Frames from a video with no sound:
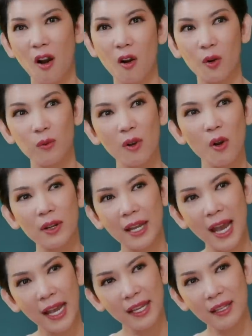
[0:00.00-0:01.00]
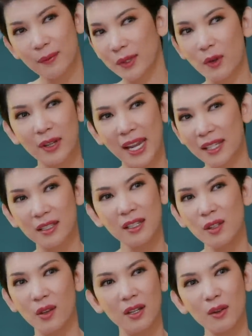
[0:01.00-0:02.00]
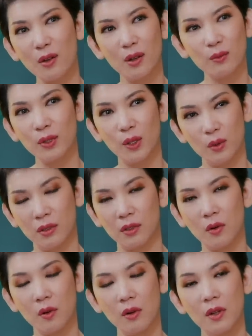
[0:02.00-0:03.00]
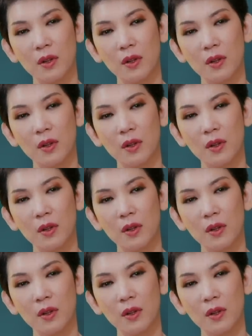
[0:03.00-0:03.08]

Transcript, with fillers: Con cũng có con gái nhưng mà con nghe những cái chuyện đó con không chịu được cô.